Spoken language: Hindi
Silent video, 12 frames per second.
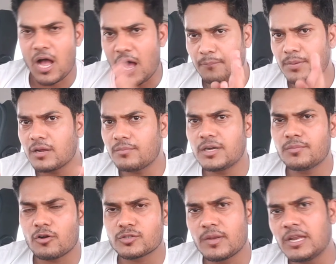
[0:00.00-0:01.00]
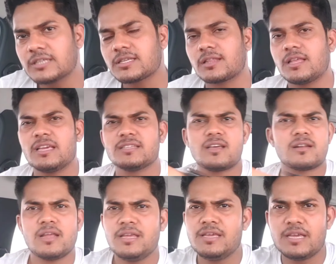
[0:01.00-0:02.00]
आप भी कमेंट बॉक्स में लिख सकते हैं कि सर
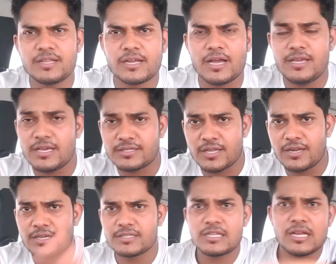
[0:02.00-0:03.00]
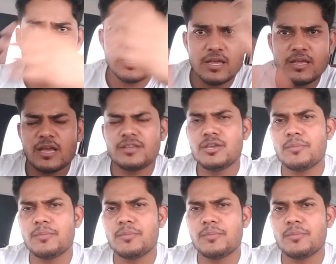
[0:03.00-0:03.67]
नहीं ये दिखाइए इस तरीके से दिखाइए या ये